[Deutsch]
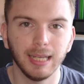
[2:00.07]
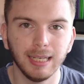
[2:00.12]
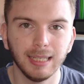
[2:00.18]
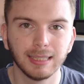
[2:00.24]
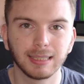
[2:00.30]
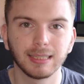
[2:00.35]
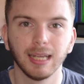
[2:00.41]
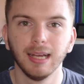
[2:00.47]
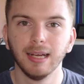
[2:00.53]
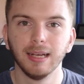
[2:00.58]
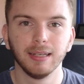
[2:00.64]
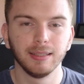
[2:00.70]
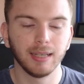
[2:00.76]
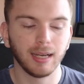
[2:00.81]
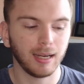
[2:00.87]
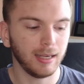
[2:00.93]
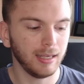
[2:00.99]
ist.
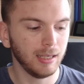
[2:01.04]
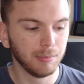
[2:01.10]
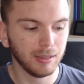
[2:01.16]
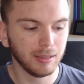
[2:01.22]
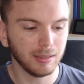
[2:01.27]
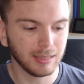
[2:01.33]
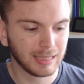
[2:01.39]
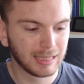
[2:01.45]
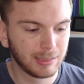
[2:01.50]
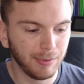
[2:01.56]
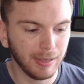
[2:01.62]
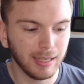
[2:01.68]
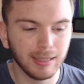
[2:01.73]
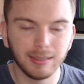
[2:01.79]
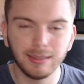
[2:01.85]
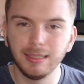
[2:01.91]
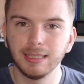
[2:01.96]
Ja, immer
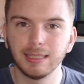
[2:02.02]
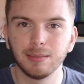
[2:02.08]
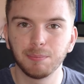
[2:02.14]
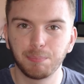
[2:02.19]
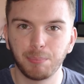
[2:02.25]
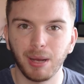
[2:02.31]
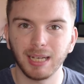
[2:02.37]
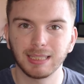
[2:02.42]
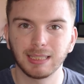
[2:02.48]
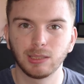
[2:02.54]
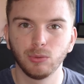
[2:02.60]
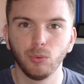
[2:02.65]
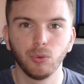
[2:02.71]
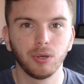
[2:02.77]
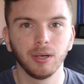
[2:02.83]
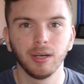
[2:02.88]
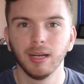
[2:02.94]
zwingend diesen Pass
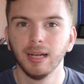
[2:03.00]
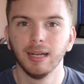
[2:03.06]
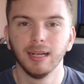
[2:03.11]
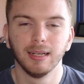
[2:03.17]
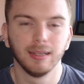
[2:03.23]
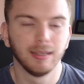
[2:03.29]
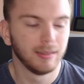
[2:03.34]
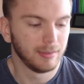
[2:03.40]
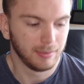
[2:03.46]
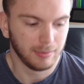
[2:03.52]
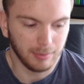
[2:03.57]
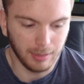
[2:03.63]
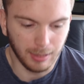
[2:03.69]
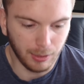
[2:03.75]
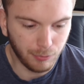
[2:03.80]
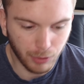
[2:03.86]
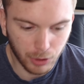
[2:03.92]
suchen.
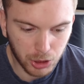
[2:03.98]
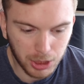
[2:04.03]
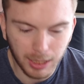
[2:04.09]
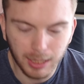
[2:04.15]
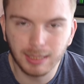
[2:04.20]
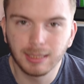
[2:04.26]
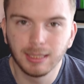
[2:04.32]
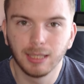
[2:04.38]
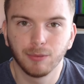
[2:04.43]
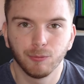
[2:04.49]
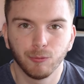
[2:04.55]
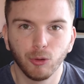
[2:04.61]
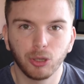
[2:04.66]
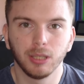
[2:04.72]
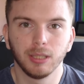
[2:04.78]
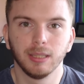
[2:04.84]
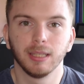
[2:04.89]
Ich verstehe das nicht,
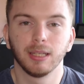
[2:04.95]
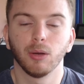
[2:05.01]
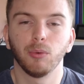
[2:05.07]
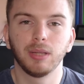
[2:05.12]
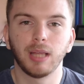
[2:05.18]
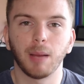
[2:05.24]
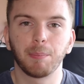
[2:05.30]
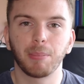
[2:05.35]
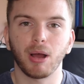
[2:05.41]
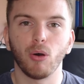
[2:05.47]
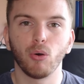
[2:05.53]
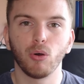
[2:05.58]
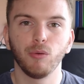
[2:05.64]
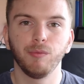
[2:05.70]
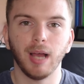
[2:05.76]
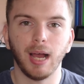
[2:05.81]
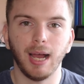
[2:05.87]
wirklich nicht. Und da
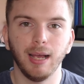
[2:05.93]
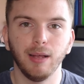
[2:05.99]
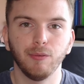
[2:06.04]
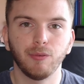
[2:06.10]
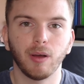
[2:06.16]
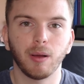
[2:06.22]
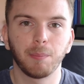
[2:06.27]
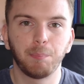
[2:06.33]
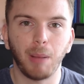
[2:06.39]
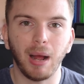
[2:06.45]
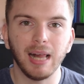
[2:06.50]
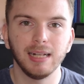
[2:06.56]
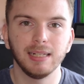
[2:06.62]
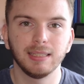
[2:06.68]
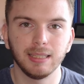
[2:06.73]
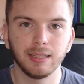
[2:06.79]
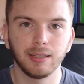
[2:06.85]
brauchen wir einfach
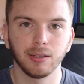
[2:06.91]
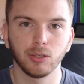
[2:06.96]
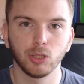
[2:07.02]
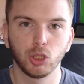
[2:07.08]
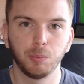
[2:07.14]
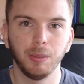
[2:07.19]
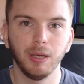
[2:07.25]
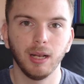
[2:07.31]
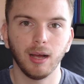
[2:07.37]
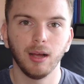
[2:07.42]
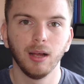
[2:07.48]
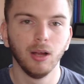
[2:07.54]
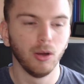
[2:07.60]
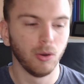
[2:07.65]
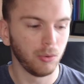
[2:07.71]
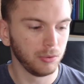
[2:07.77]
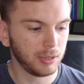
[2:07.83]
ballsichere Spieler.
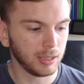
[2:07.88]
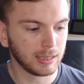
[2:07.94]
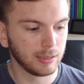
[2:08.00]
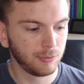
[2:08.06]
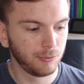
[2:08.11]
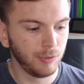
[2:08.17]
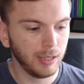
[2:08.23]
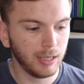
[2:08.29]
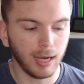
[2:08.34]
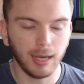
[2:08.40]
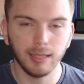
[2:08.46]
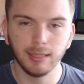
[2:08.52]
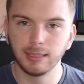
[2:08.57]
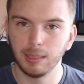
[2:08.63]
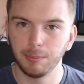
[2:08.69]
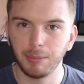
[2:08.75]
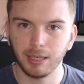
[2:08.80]
Und das ist weder ein
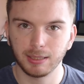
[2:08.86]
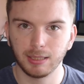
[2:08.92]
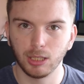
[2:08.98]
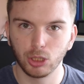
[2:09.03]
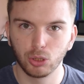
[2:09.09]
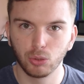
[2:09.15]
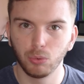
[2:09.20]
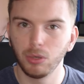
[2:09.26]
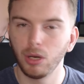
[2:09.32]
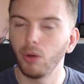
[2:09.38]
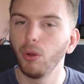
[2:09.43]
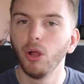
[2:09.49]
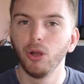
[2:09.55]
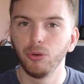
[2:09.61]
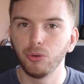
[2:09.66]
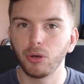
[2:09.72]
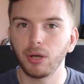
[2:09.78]
Sebastian Schonlau
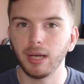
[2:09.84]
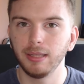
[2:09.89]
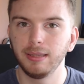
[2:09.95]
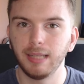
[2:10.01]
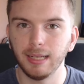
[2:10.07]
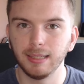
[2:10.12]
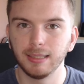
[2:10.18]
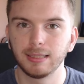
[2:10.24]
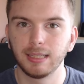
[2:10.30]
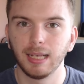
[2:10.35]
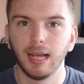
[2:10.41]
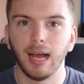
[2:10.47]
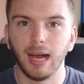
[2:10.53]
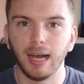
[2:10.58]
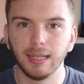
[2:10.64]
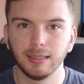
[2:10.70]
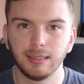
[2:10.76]
noch ein Dennis
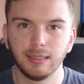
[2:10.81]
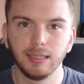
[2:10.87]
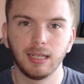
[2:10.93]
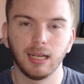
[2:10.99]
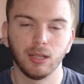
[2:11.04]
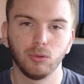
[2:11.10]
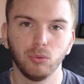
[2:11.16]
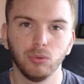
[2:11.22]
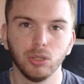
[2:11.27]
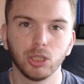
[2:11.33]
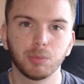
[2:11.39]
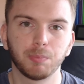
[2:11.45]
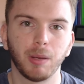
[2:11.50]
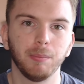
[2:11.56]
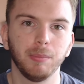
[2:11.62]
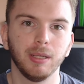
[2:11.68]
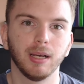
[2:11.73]
Hanzikadunisch
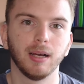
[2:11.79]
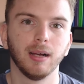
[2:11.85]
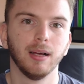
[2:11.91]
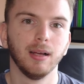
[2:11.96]
bei mir